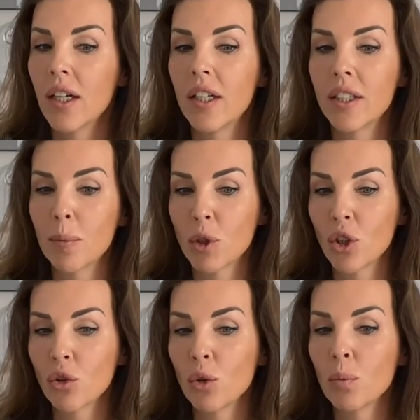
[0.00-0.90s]
Na
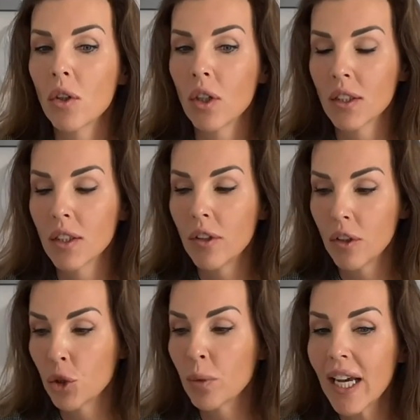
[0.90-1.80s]
początku
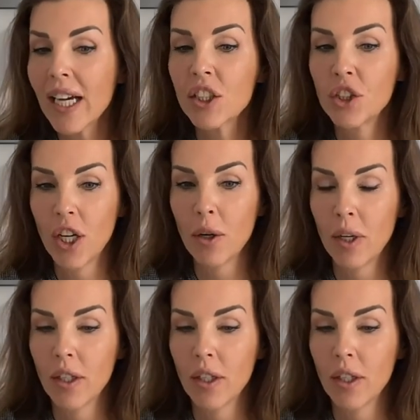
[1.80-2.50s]
pokazywaliśmy, jak działa